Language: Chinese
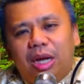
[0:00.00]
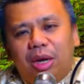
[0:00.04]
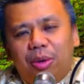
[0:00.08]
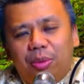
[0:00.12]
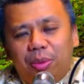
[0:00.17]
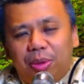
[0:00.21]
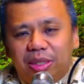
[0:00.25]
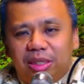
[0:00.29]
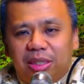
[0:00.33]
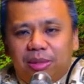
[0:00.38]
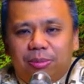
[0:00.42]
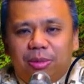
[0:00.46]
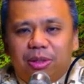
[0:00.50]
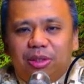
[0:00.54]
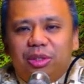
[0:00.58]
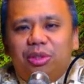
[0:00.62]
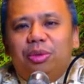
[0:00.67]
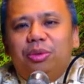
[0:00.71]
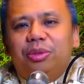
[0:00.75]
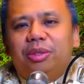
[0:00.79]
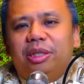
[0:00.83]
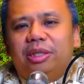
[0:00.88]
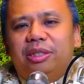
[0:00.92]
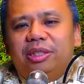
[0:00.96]
为什么
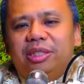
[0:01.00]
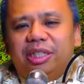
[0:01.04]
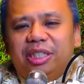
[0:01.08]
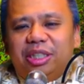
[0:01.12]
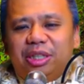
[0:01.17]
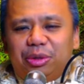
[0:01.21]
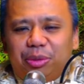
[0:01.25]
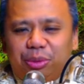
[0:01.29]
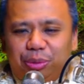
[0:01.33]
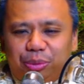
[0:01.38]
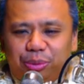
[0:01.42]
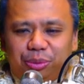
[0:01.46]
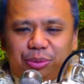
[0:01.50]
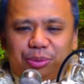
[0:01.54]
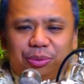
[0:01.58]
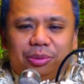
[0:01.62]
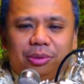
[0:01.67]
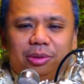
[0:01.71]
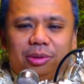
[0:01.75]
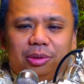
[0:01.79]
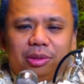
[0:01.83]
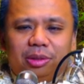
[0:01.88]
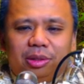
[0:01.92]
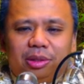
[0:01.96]
众生皆苦？
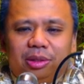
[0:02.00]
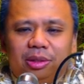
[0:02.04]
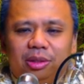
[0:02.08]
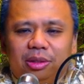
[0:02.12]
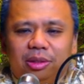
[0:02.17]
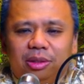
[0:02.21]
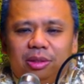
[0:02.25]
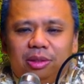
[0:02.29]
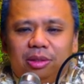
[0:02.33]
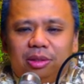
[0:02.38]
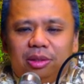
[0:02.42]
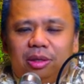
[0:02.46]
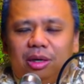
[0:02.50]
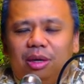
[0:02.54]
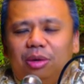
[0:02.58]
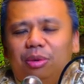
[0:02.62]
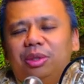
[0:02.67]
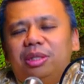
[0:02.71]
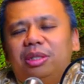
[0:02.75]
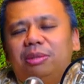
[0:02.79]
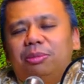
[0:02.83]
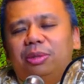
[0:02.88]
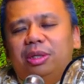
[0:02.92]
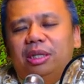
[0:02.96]
啊，为
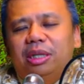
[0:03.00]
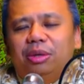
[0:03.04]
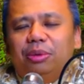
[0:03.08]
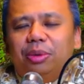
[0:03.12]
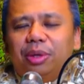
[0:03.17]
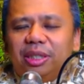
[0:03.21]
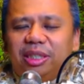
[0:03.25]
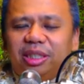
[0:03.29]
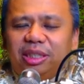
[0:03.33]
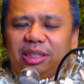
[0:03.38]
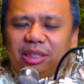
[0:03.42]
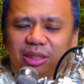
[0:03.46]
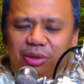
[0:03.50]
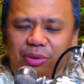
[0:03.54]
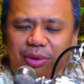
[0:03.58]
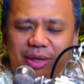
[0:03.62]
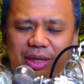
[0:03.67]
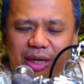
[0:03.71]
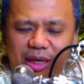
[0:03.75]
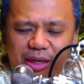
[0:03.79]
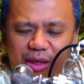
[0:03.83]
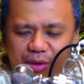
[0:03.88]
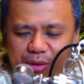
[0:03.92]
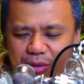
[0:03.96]
什么人会人会
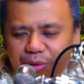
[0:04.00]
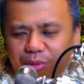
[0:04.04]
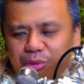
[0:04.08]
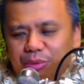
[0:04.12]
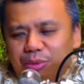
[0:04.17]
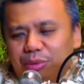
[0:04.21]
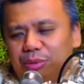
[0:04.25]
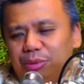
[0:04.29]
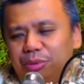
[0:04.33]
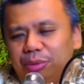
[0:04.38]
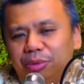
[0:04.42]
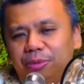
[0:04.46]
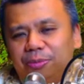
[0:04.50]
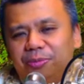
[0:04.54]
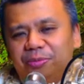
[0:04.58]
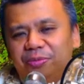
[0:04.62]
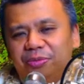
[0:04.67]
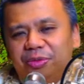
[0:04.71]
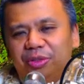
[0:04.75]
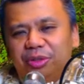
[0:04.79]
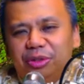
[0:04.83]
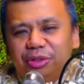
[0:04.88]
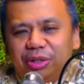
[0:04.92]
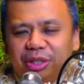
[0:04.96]
感到痛苦？
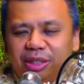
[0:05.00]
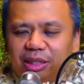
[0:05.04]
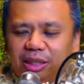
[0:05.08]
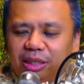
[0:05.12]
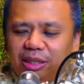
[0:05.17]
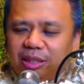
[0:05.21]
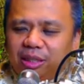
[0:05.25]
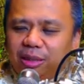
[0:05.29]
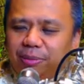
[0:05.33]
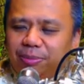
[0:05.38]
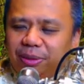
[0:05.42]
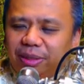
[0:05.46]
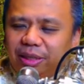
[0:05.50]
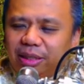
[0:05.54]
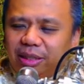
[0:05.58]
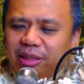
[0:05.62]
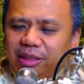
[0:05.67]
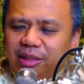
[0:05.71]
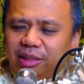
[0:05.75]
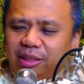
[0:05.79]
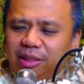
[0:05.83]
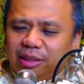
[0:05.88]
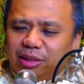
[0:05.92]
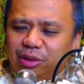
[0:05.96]
那些人特别
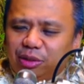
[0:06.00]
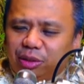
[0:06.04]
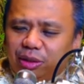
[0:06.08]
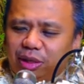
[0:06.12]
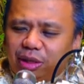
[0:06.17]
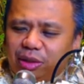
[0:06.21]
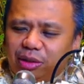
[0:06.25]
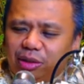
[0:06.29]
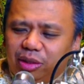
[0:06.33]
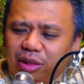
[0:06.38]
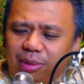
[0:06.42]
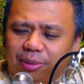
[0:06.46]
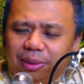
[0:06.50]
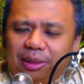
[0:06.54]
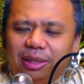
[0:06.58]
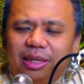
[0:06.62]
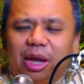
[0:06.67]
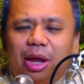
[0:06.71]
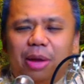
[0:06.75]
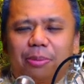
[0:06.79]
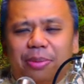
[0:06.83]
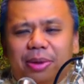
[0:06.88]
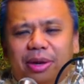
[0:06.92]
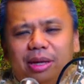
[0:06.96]
的受到特别
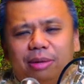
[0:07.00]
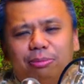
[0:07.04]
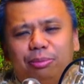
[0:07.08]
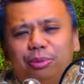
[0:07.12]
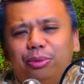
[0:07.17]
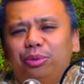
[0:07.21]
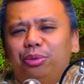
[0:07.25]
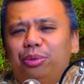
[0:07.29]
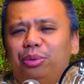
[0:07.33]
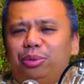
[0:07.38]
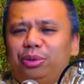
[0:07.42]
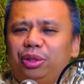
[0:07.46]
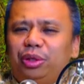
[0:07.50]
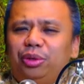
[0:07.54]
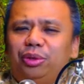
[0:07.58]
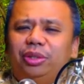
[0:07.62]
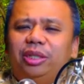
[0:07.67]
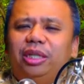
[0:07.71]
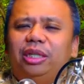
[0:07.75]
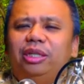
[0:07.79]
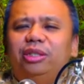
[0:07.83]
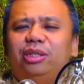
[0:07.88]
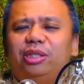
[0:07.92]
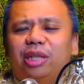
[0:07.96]
待别人不苦，就
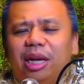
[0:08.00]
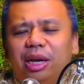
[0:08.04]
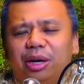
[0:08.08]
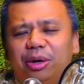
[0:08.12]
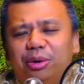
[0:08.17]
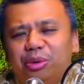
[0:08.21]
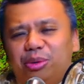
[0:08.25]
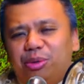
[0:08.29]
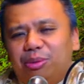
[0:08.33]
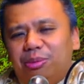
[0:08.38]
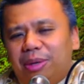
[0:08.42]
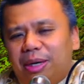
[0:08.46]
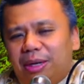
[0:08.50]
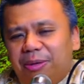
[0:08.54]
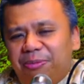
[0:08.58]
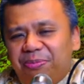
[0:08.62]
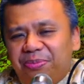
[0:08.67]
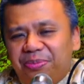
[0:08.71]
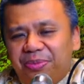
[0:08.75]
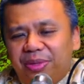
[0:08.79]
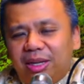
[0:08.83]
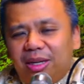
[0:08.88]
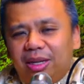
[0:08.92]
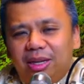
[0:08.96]
人才苦嘛？
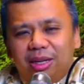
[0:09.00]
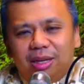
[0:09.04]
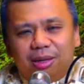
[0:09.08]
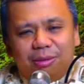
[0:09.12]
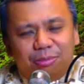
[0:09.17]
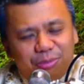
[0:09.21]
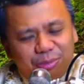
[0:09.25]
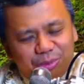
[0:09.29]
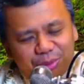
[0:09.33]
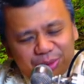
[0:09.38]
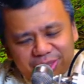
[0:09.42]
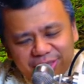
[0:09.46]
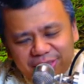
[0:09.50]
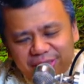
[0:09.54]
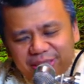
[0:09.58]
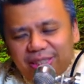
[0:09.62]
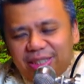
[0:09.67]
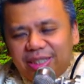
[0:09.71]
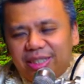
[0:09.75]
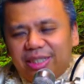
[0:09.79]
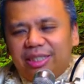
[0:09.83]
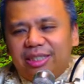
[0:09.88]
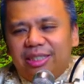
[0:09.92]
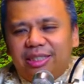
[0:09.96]
不是这
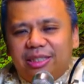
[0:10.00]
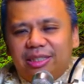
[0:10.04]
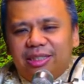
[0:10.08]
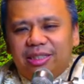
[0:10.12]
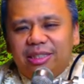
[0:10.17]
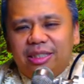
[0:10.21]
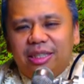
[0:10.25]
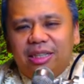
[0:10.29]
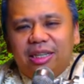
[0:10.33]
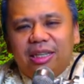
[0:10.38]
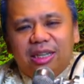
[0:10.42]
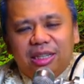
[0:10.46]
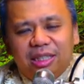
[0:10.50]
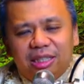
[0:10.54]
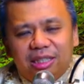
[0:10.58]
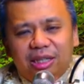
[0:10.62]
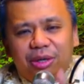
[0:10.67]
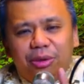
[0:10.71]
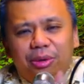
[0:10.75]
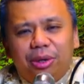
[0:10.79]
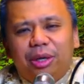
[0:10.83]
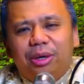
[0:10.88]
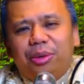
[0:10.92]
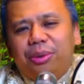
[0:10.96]
个意思。人
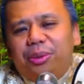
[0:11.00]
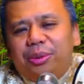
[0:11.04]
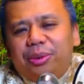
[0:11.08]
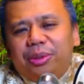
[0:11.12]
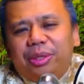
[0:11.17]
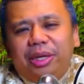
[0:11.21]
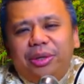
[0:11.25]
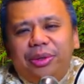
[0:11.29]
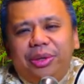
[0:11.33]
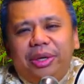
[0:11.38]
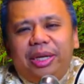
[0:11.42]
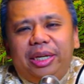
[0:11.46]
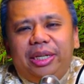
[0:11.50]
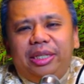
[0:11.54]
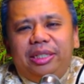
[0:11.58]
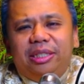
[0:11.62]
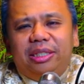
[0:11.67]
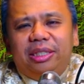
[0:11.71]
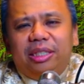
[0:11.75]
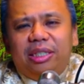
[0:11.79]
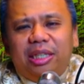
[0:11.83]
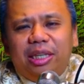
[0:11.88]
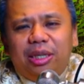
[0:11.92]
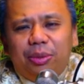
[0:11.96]
会苦的原因
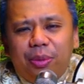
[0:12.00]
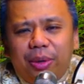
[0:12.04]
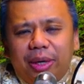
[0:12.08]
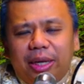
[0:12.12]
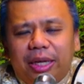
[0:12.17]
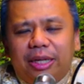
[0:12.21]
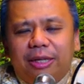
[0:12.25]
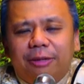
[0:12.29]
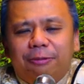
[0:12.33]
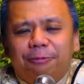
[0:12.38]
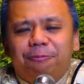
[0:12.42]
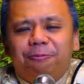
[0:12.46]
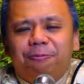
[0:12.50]
是因为